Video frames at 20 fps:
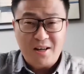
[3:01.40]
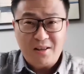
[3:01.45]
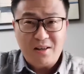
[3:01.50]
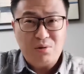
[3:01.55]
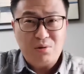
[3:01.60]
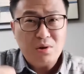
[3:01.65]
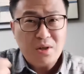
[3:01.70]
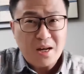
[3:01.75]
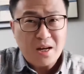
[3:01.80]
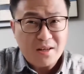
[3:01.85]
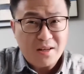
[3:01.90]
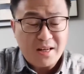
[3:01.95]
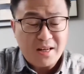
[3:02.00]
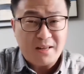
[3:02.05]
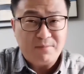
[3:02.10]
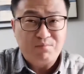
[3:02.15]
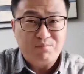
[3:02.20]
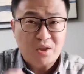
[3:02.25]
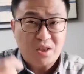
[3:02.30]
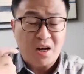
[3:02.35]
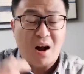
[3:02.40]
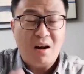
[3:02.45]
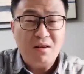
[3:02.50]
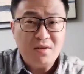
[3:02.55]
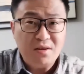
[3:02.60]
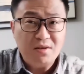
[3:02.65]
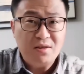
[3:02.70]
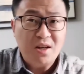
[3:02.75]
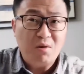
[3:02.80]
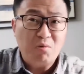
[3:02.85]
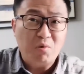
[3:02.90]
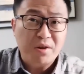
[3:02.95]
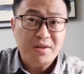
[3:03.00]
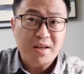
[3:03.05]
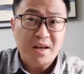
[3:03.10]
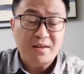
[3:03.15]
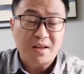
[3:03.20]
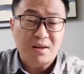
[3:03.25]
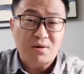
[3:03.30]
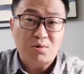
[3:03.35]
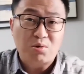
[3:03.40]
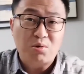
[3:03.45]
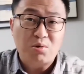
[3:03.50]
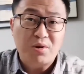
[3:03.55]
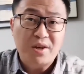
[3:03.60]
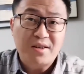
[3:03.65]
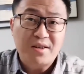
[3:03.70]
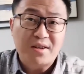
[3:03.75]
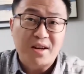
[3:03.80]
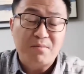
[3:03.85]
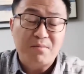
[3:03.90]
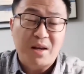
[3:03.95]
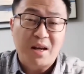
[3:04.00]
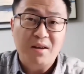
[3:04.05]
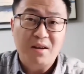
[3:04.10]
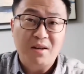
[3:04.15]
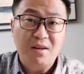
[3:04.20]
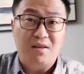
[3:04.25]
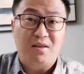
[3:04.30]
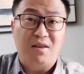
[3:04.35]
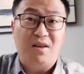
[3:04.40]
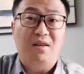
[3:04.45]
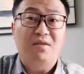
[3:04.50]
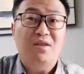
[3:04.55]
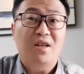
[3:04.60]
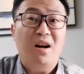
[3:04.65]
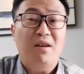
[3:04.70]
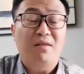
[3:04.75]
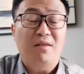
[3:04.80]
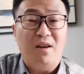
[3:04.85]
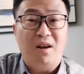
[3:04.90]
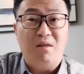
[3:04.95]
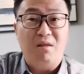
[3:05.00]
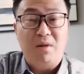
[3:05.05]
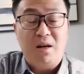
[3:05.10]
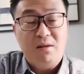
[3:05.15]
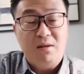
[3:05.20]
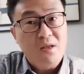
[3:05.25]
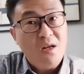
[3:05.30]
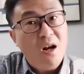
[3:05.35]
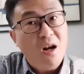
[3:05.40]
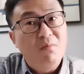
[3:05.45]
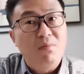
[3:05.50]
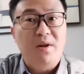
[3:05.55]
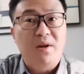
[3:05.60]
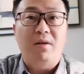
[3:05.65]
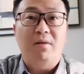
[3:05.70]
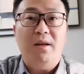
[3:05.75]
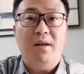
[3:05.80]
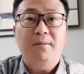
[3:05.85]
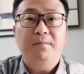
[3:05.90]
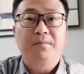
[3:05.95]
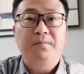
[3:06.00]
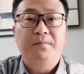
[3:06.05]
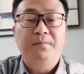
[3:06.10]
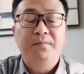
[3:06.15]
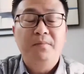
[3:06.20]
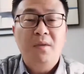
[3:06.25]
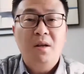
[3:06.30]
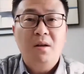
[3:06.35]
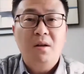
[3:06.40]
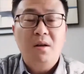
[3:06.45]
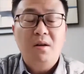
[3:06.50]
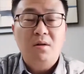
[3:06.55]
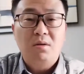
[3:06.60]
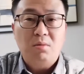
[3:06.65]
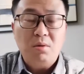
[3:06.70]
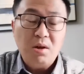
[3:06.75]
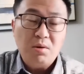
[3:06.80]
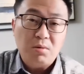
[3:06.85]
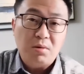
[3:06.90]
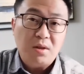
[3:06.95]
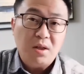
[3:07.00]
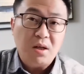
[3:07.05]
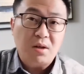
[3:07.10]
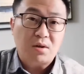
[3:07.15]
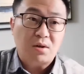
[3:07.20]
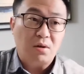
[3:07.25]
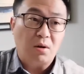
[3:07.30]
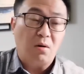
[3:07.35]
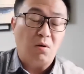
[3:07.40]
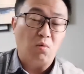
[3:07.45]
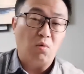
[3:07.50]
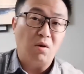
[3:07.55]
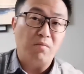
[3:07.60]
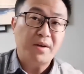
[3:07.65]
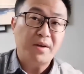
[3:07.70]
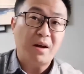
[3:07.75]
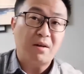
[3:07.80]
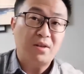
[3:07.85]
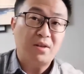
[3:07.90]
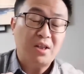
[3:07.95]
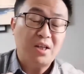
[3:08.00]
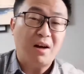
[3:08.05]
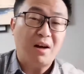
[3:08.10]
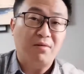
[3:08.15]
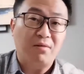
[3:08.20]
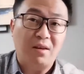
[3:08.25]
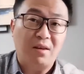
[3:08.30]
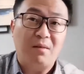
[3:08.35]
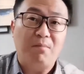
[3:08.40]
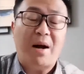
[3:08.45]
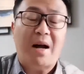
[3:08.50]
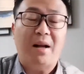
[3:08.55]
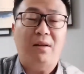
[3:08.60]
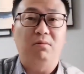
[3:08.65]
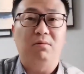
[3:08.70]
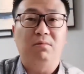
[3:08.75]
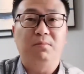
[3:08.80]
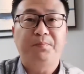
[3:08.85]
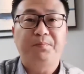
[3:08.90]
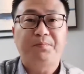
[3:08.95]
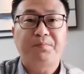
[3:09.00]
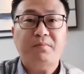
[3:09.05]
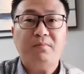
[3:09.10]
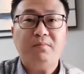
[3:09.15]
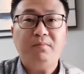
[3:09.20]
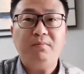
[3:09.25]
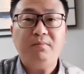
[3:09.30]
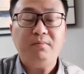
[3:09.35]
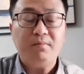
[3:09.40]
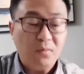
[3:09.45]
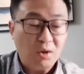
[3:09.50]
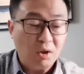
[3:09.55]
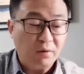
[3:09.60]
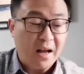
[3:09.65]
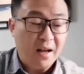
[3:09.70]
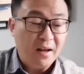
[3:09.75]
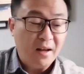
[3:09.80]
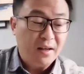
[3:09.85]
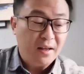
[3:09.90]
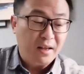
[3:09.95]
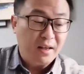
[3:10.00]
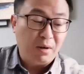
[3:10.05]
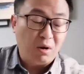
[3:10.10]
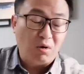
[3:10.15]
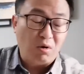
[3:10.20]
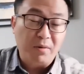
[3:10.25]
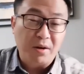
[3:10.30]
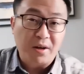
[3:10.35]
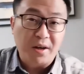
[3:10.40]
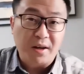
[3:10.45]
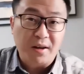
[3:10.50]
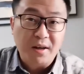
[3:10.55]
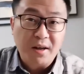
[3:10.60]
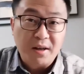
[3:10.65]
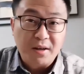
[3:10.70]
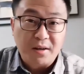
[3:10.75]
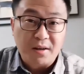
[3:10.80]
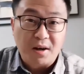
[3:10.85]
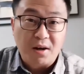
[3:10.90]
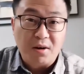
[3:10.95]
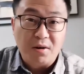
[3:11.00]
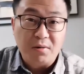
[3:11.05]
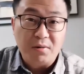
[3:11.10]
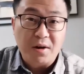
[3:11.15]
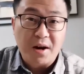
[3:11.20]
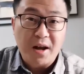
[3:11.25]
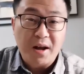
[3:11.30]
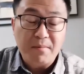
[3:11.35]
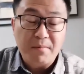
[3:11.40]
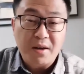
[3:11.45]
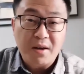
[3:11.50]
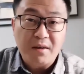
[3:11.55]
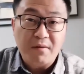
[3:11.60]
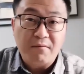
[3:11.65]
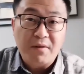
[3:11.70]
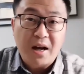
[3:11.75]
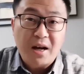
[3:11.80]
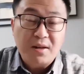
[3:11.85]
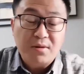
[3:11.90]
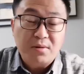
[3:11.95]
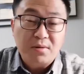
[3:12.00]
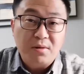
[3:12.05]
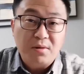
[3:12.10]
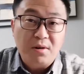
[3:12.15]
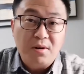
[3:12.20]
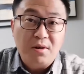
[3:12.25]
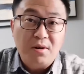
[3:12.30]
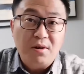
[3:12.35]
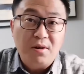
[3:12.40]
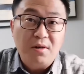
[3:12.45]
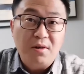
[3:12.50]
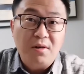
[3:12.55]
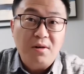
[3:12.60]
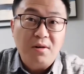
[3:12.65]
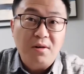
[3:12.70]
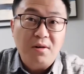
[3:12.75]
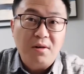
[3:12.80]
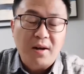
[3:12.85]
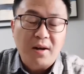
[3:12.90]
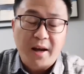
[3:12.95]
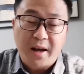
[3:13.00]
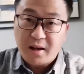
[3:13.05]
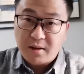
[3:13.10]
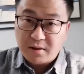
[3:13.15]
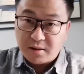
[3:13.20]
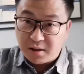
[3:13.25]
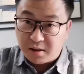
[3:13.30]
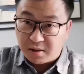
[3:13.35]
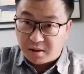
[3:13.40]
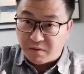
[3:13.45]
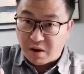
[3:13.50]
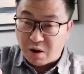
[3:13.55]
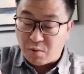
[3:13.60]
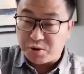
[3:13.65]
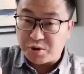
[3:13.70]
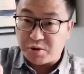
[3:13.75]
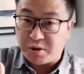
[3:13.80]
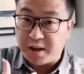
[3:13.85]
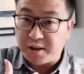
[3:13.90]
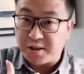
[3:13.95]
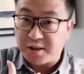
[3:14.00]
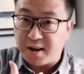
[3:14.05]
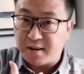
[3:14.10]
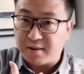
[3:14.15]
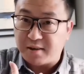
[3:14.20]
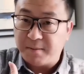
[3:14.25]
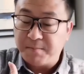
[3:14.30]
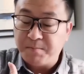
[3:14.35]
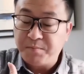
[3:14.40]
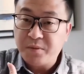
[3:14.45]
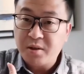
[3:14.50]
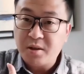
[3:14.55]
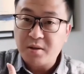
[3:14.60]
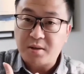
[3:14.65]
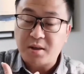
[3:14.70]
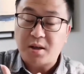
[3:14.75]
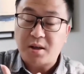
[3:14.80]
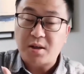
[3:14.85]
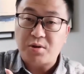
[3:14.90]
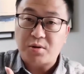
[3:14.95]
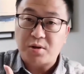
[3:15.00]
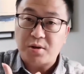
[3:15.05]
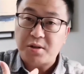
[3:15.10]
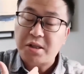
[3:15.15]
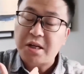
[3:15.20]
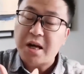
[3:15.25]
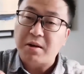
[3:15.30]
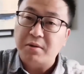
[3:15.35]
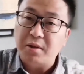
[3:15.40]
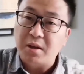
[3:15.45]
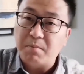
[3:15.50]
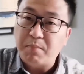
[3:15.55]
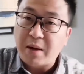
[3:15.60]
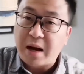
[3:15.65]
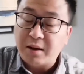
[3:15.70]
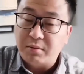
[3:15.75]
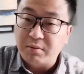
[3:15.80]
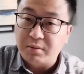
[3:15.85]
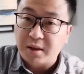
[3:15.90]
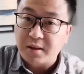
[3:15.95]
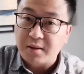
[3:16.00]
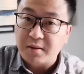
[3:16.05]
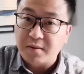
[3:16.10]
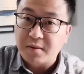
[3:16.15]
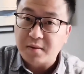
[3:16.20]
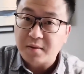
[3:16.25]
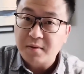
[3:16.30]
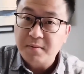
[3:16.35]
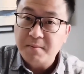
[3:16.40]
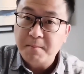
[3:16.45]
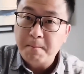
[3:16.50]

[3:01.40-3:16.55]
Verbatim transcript: 你去唱唱看，长时间稳在这个嗦音上面，你能唱得了吗？唱不了了。所以说这个时候我们要降低八度，对吧？那么我们看哆来咪发嗦，哎，这个地方我就可以唱了，这个就是降低八度的意思，